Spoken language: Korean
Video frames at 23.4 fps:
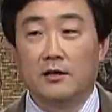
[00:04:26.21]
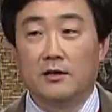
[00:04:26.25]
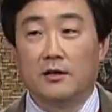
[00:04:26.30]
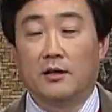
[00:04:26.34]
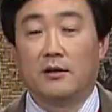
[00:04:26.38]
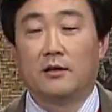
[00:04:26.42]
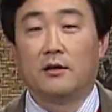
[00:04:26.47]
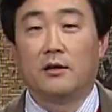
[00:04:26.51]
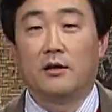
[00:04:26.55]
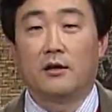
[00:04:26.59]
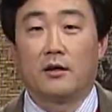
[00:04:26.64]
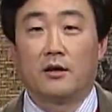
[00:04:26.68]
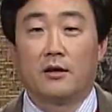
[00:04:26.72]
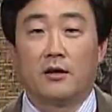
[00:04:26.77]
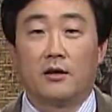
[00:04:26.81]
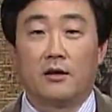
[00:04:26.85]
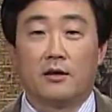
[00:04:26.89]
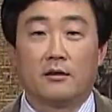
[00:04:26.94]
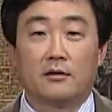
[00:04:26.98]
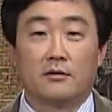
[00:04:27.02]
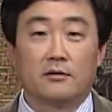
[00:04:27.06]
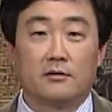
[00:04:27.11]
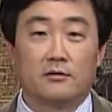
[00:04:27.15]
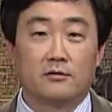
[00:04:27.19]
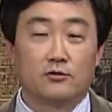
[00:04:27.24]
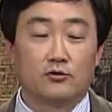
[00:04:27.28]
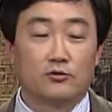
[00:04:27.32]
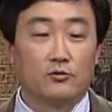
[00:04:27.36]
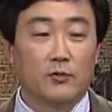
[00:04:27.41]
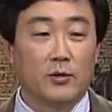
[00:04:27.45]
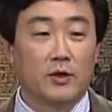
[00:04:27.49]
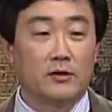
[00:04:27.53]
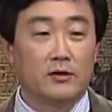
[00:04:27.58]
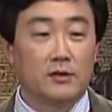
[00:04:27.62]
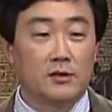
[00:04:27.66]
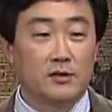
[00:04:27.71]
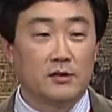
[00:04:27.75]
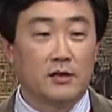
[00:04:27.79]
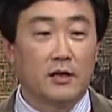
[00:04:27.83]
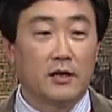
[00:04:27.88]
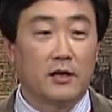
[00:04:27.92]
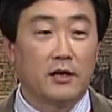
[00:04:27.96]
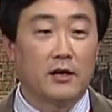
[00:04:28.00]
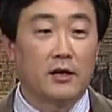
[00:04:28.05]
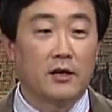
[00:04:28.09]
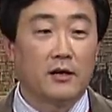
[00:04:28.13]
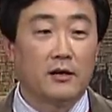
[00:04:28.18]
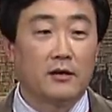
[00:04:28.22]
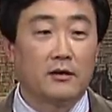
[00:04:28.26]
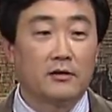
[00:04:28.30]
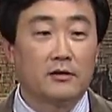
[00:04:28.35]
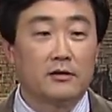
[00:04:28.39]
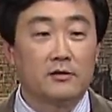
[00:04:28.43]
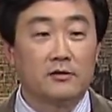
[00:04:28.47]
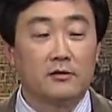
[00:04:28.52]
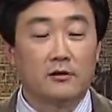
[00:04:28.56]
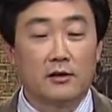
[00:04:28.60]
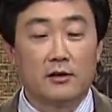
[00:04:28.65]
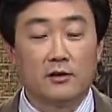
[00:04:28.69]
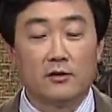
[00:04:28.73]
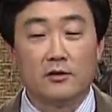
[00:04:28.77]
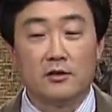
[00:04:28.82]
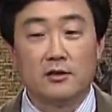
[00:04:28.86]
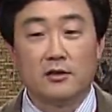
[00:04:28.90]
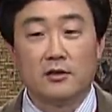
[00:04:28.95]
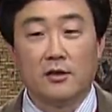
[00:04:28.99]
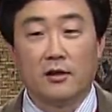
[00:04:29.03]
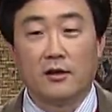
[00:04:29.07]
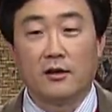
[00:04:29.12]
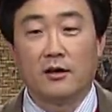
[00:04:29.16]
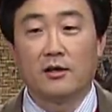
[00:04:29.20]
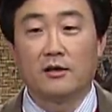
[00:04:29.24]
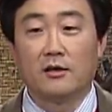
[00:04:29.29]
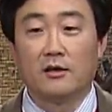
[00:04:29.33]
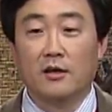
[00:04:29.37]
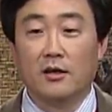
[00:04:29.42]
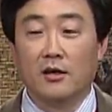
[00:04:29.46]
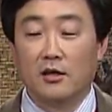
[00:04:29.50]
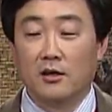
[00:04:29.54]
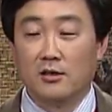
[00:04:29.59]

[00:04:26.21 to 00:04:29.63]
옛날에 그 수메르 시대에 그 어떤 이상한